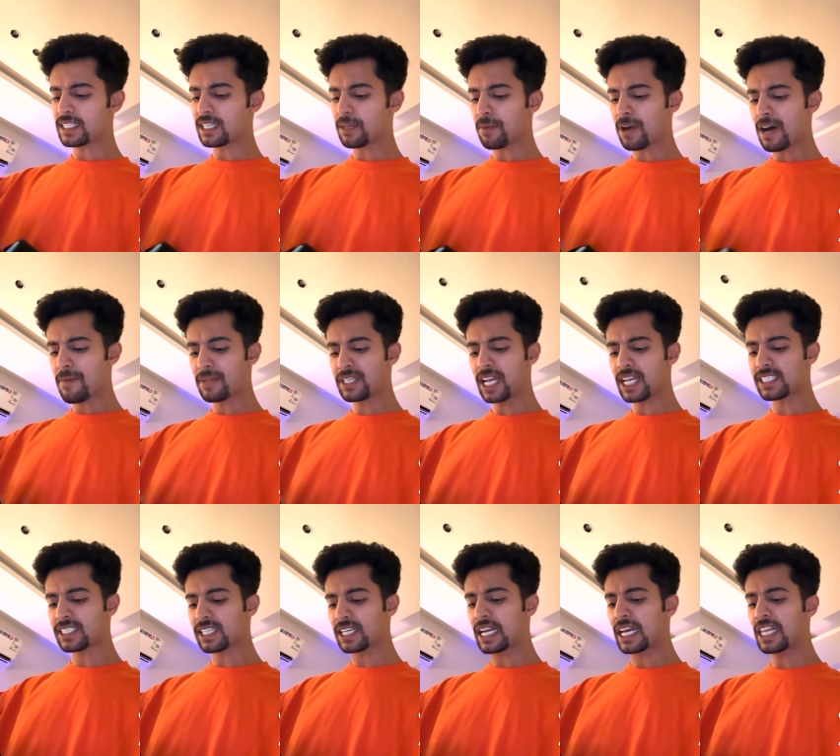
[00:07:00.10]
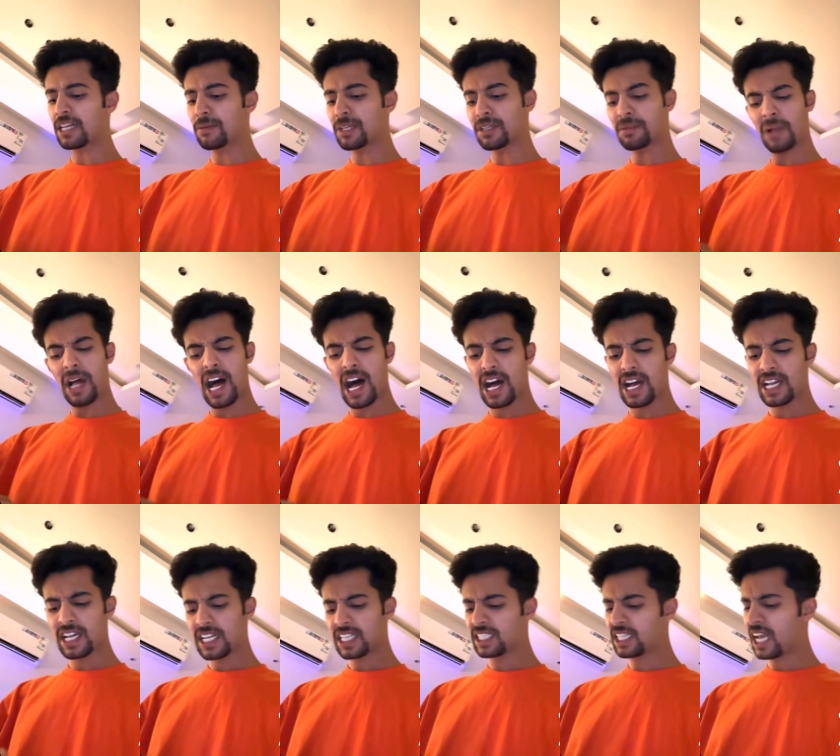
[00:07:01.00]
تبغاه ما تحصله لكن اذا ما
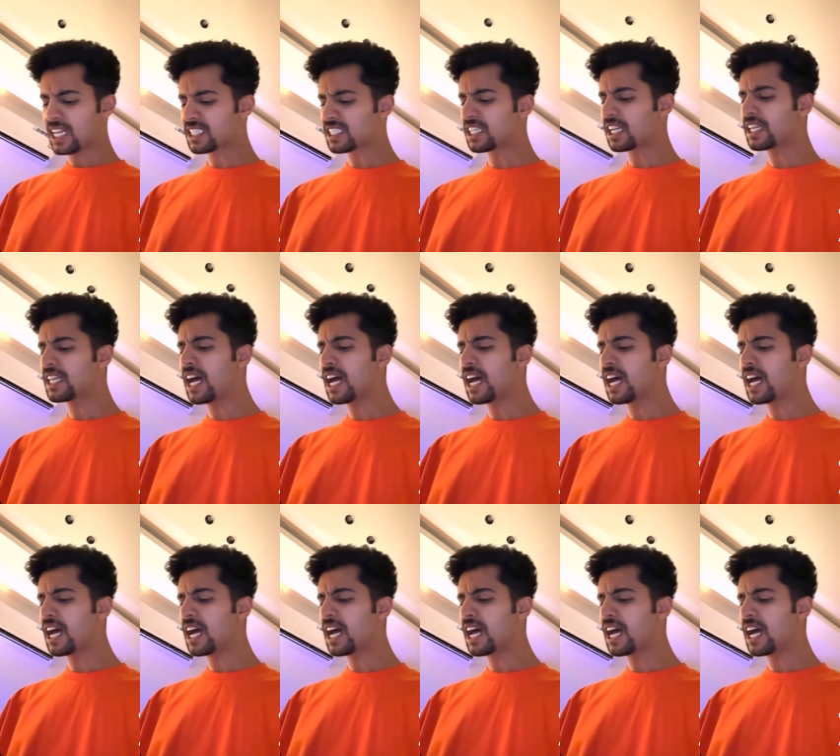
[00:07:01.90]
تبغاه تحصله دائما